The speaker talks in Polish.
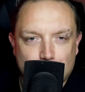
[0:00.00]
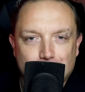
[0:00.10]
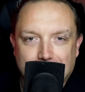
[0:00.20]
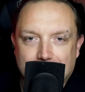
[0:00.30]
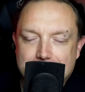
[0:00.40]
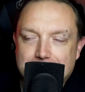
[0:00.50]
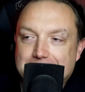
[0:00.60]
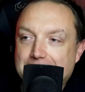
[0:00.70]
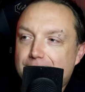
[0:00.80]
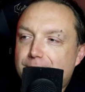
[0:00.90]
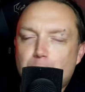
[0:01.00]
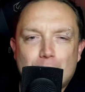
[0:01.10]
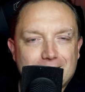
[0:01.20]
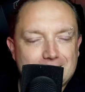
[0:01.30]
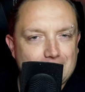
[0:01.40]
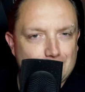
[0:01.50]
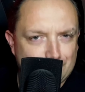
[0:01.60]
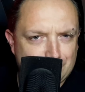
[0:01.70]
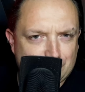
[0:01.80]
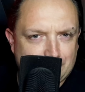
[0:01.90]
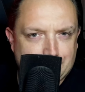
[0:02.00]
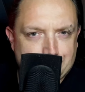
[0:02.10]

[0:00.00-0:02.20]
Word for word: jest, ta fabuła jest logiczna.